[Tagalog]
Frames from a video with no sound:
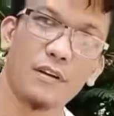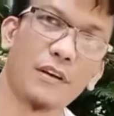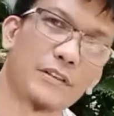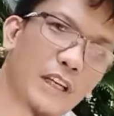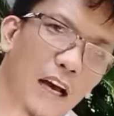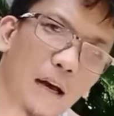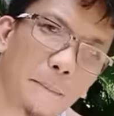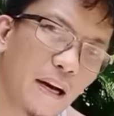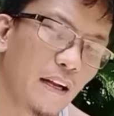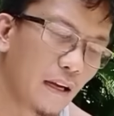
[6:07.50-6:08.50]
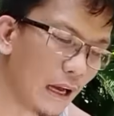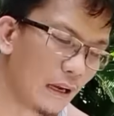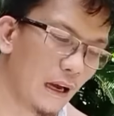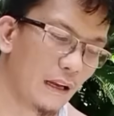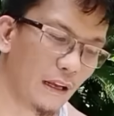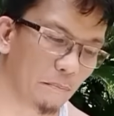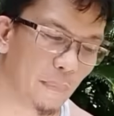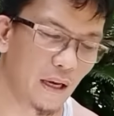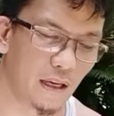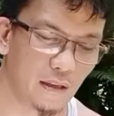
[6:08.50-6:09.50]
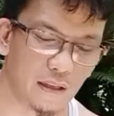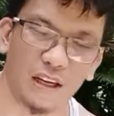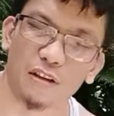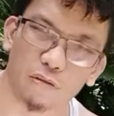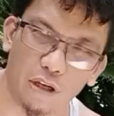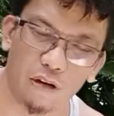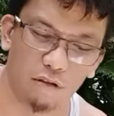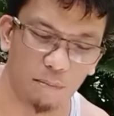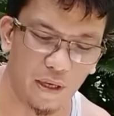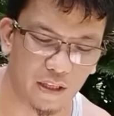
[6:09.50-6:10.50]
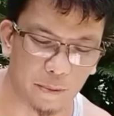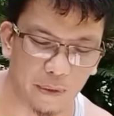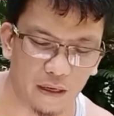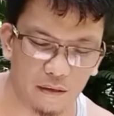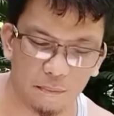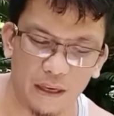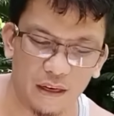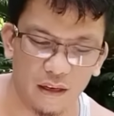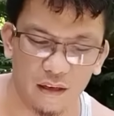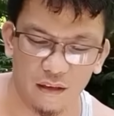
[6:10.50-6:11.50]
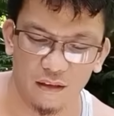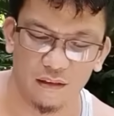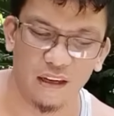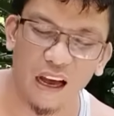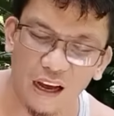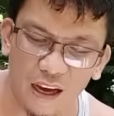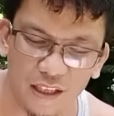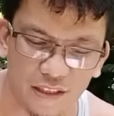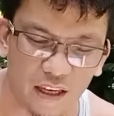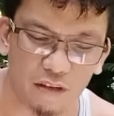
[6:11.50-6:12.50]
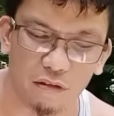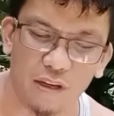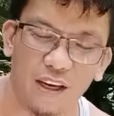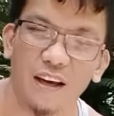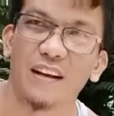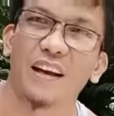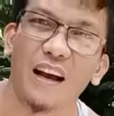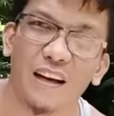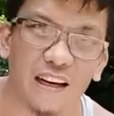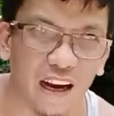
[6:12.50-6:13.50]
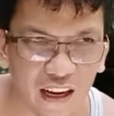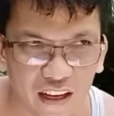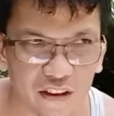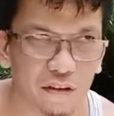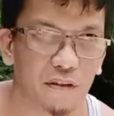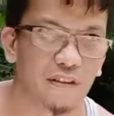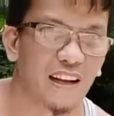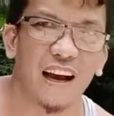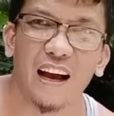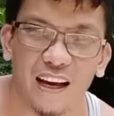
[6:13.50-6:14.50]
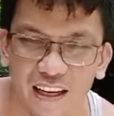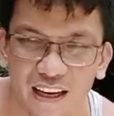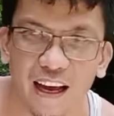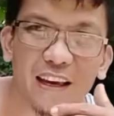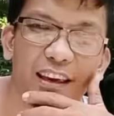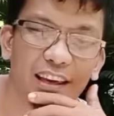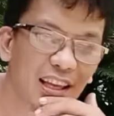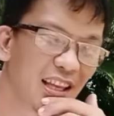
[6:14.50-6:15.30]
Sa mga nagagalit, bakit ganito daw ako magdebang? Parang nakakaasar o kaya nakakagalit or nakakalalaki.